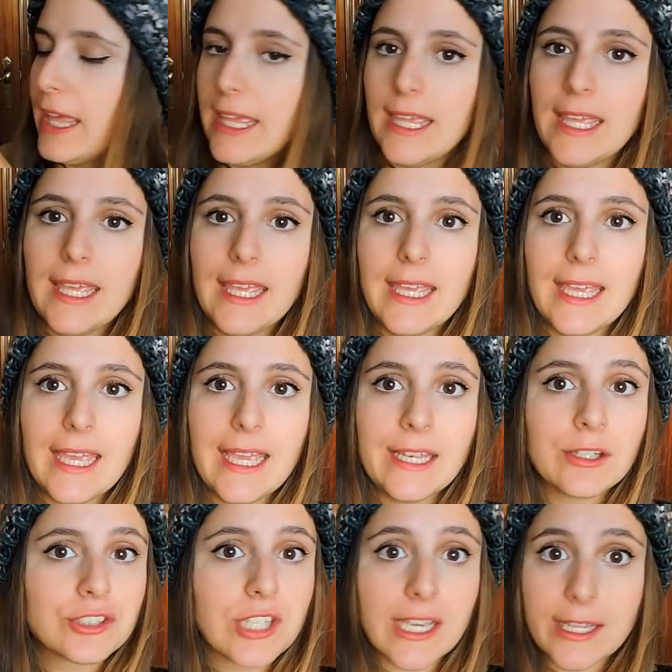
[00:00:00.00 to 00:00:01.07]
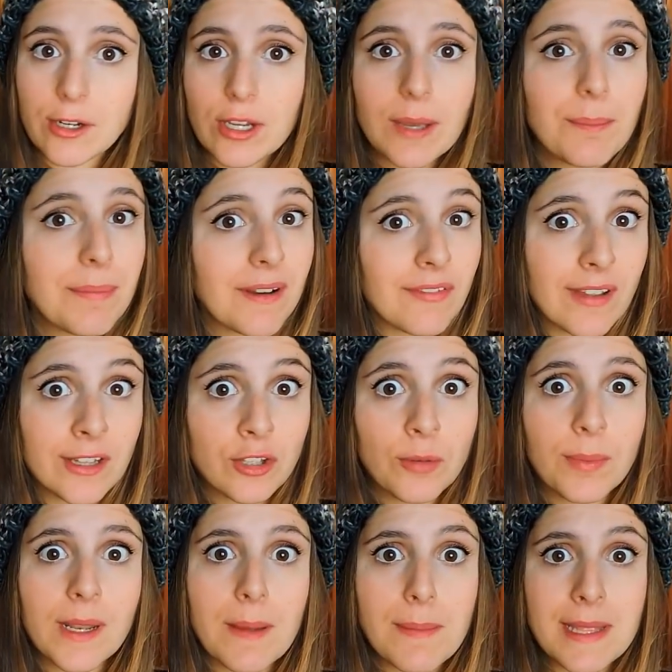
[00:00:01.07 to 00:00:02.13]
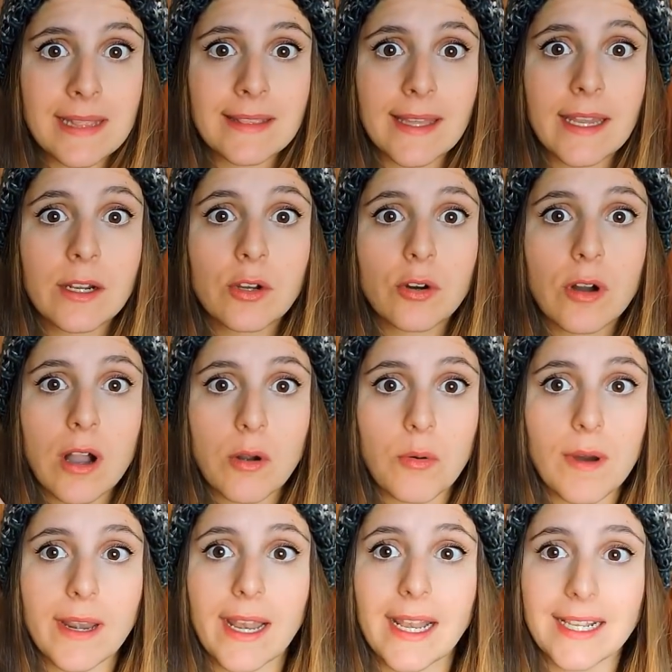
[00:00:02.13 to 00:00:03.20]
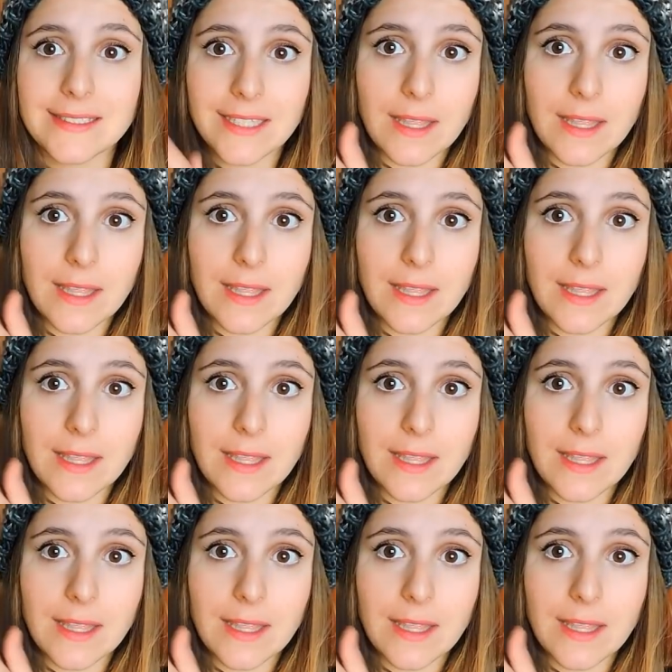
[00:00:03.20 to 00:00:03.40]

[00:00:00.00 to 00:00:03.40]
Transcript: Y, y, no sé, creo que es perfecto para pintar con acuarelas.